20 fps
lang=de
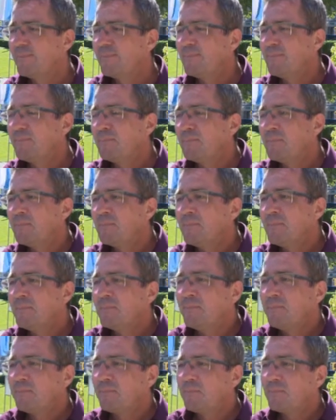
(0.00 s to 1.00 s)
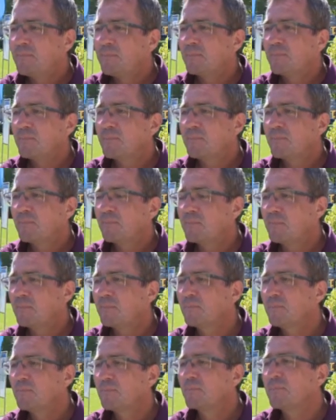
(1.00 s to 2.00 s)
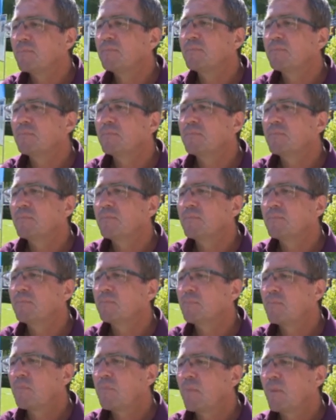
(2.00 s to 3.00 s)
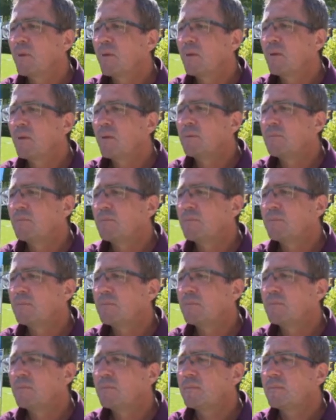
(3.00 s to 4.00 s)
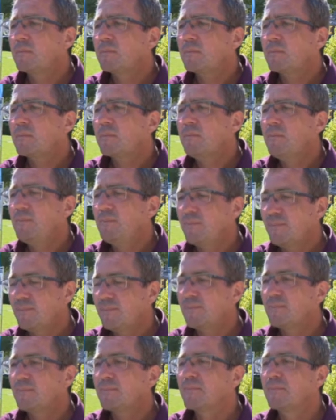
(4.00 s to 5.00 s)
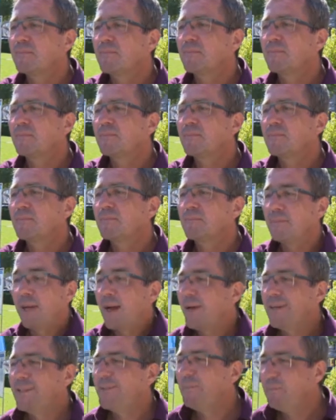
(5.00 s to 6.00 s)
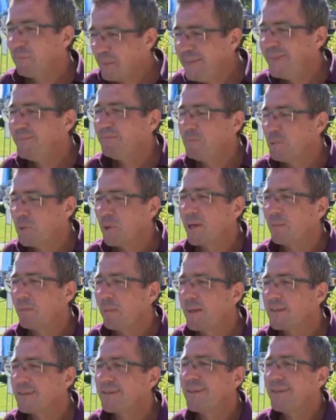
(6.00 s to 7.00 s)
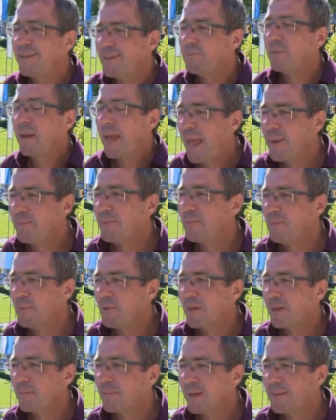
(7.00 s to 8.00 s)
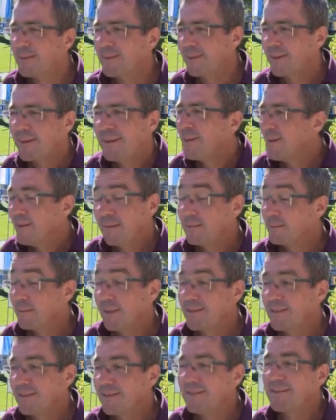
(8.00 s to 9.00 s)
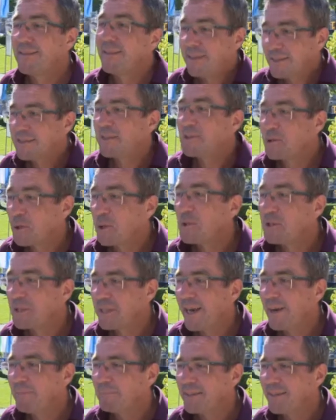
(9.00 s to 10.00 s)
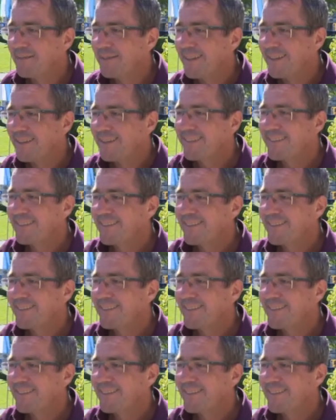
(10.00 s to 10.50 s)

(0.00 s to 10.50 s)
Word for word: Sind Sie Bürgermeister, das steht fest. Was wollen Sie noch werden? na, ich bin Bürgermeister, ich bleibe Bürgermeister und das ist das schönste Amt der Welt.